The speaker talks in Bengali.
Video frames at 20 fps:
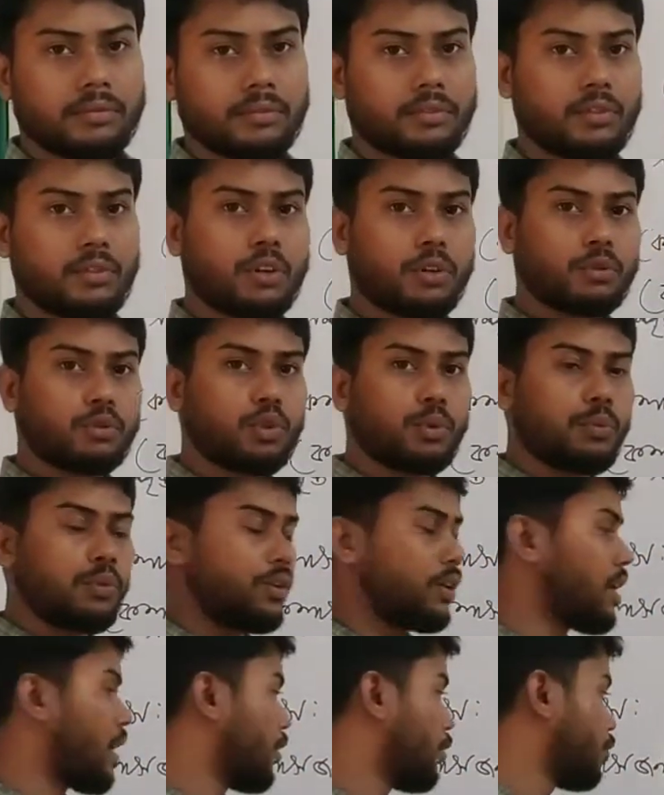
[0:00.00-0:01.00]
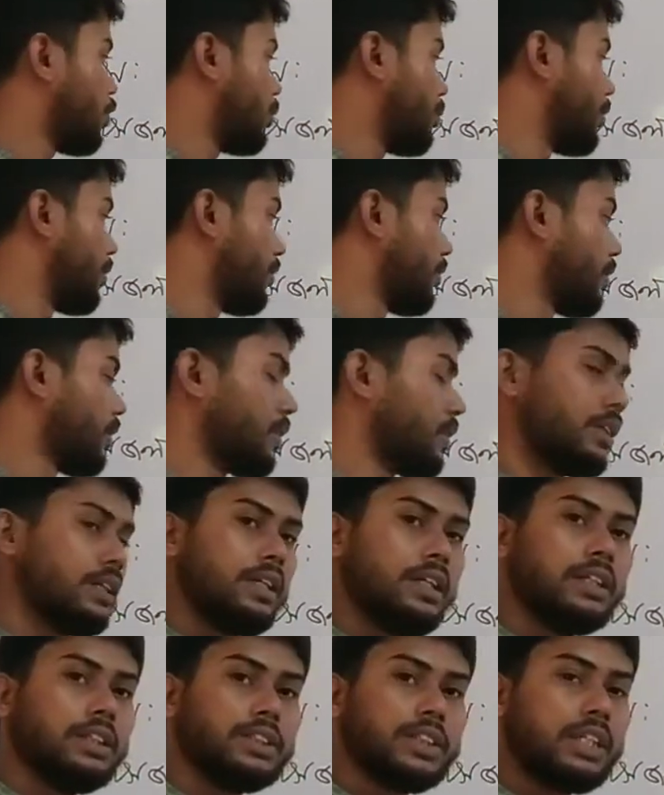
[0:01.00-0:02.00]
ঘন দ্রবণ গাঢ় দ্রবণ
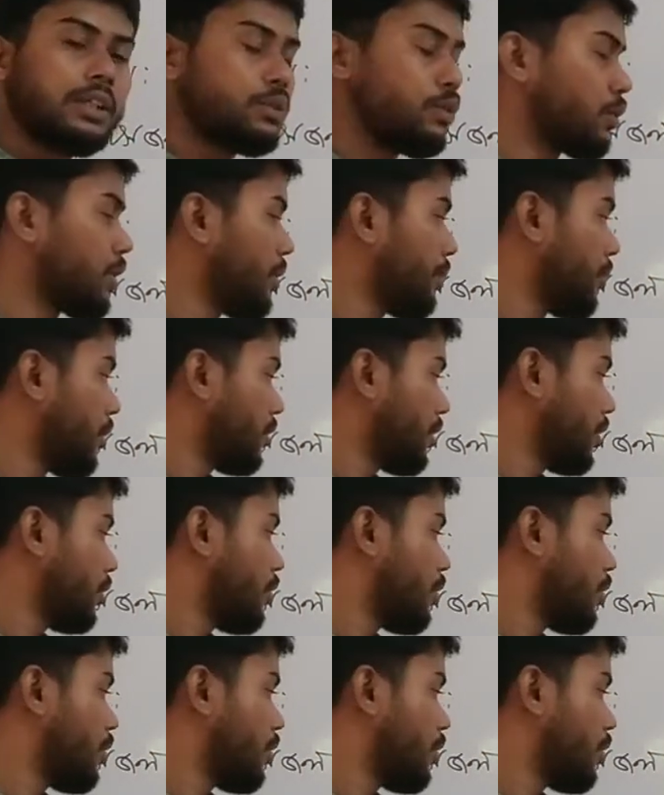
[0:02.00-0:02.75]
সেই কঠিন পথে